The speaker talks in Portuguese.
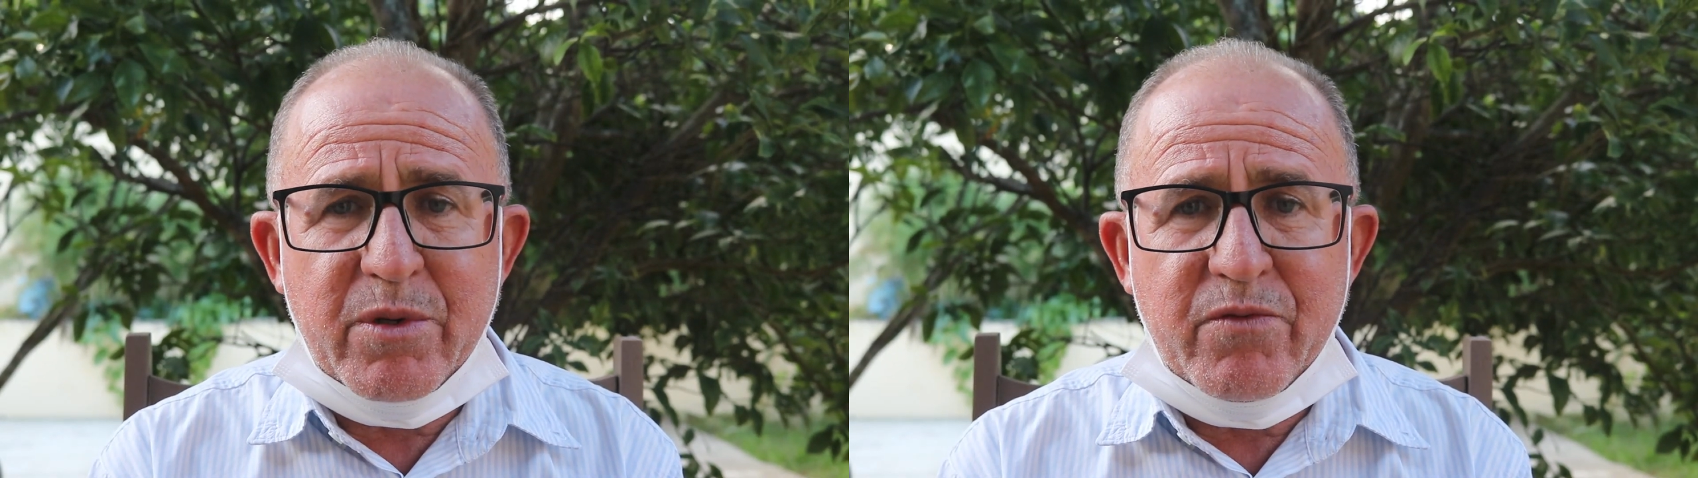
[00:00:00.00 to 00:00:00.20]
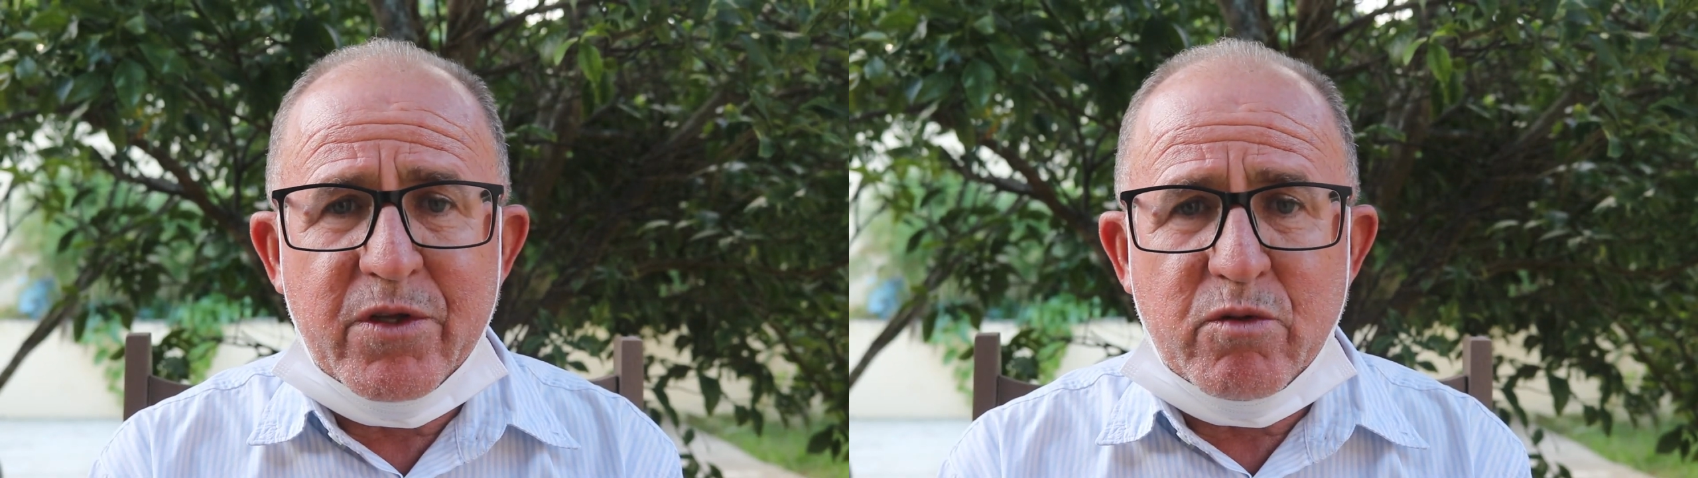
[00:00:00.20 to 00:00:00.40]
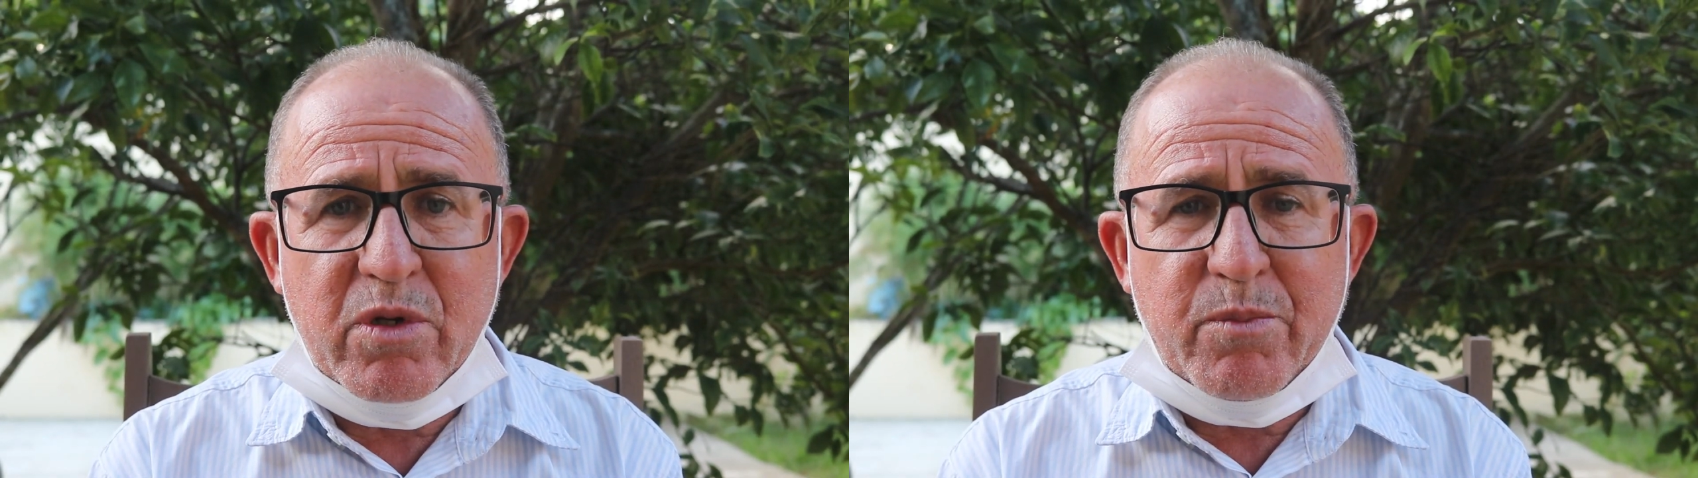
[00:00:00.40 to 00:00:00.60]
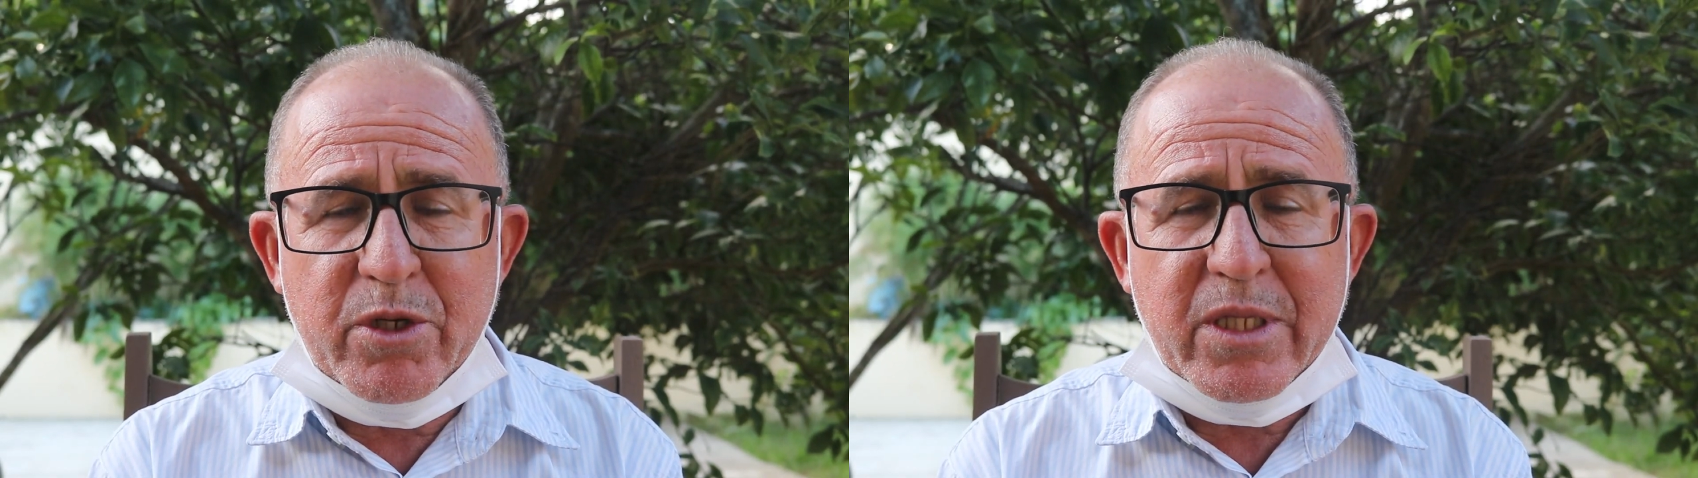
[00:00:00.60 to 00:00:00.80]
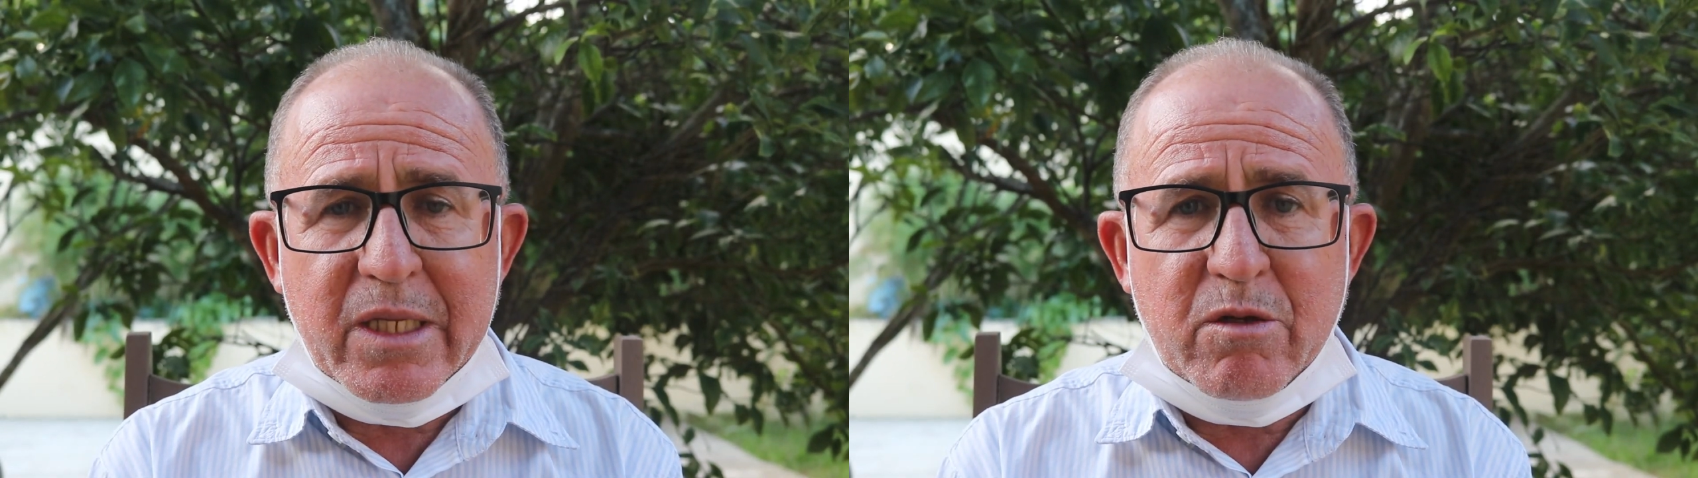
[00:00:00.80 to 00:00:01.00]
prefeitura
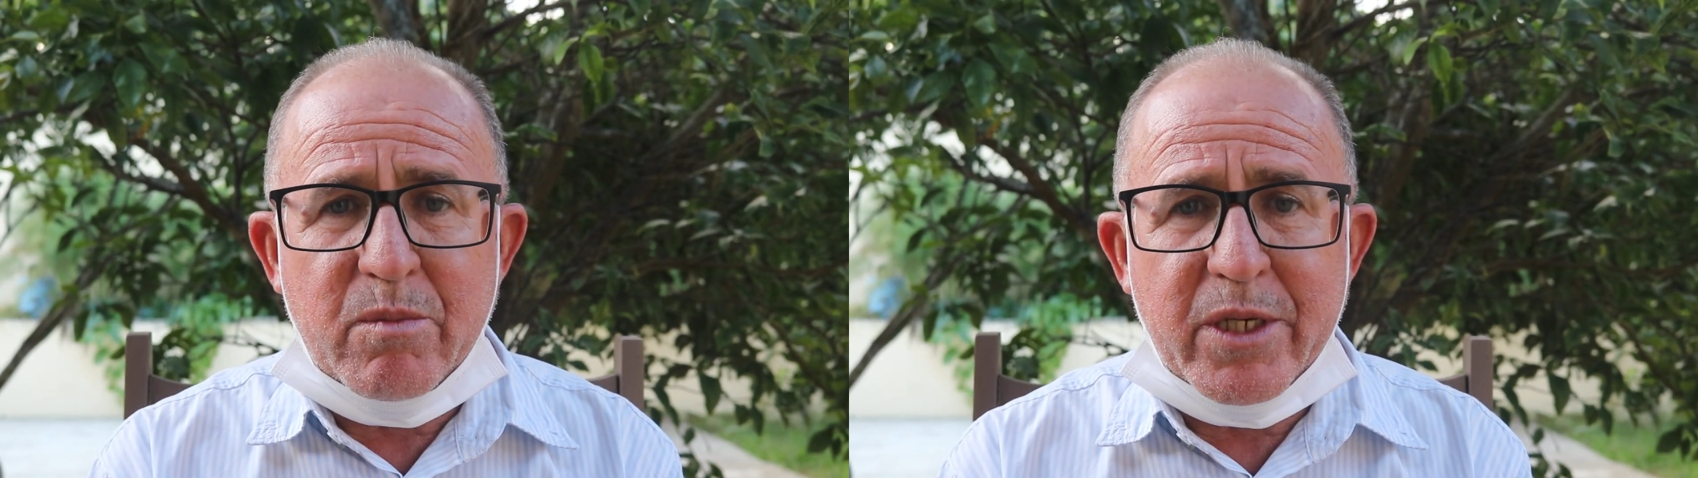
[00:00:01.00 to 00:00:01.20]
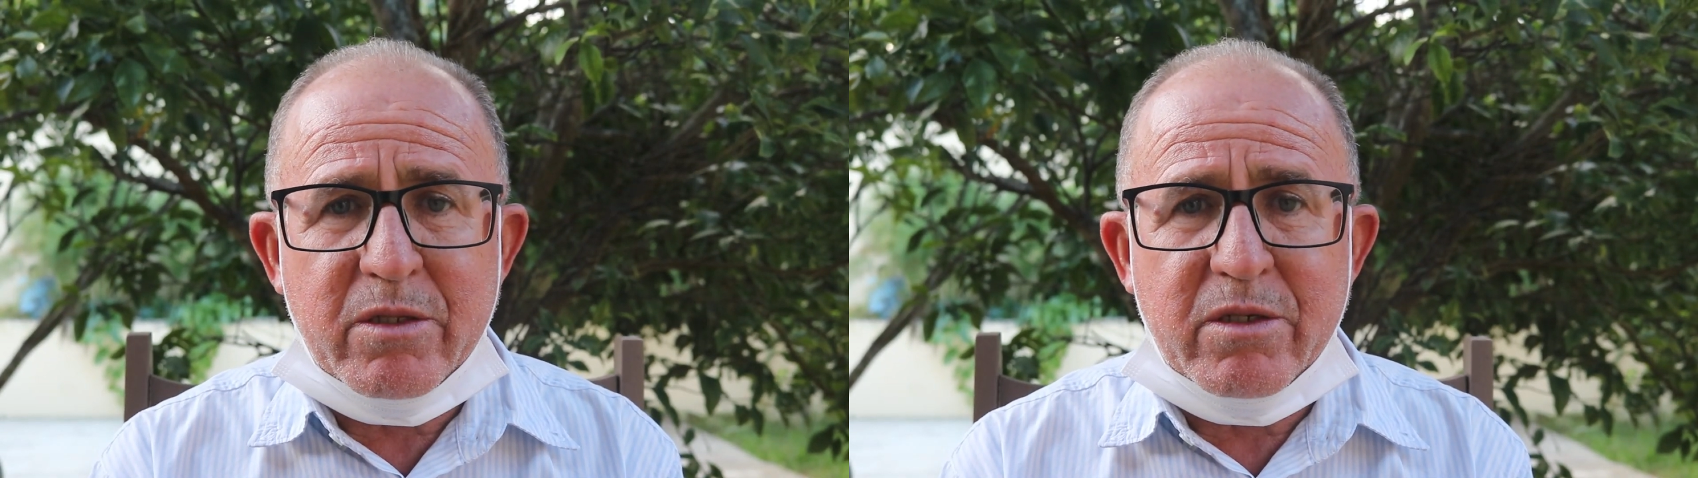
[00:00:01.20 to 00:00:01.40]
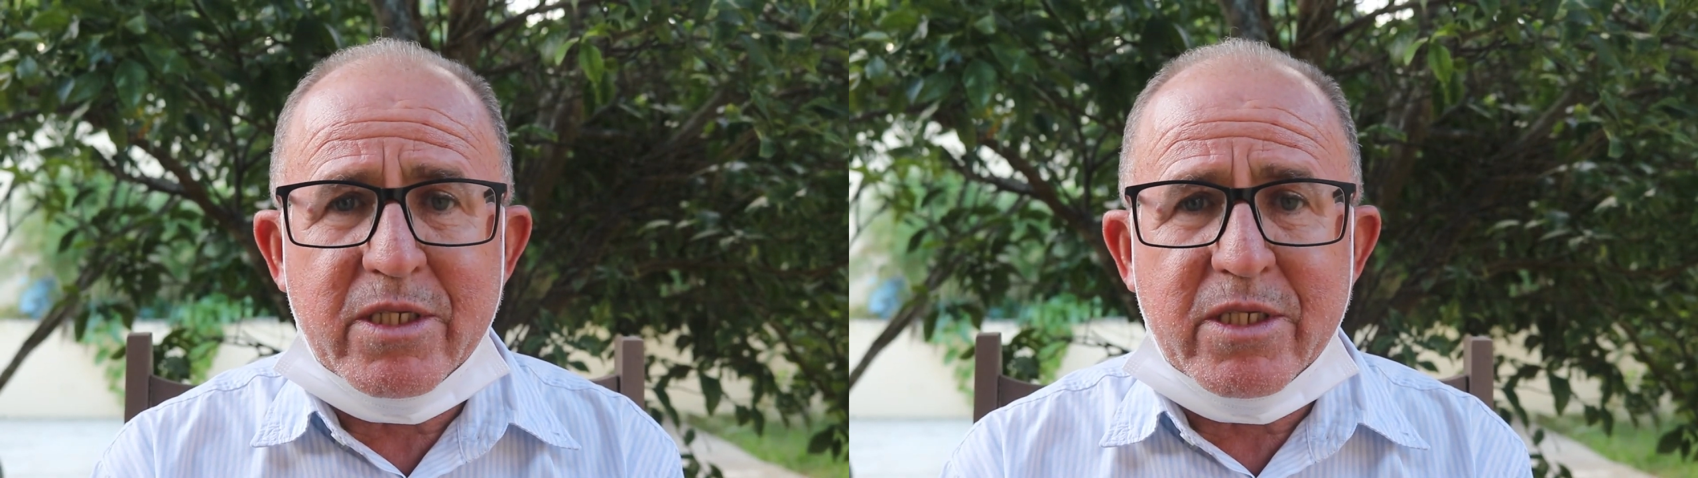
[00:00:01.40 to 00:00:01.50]
pode estar tomando,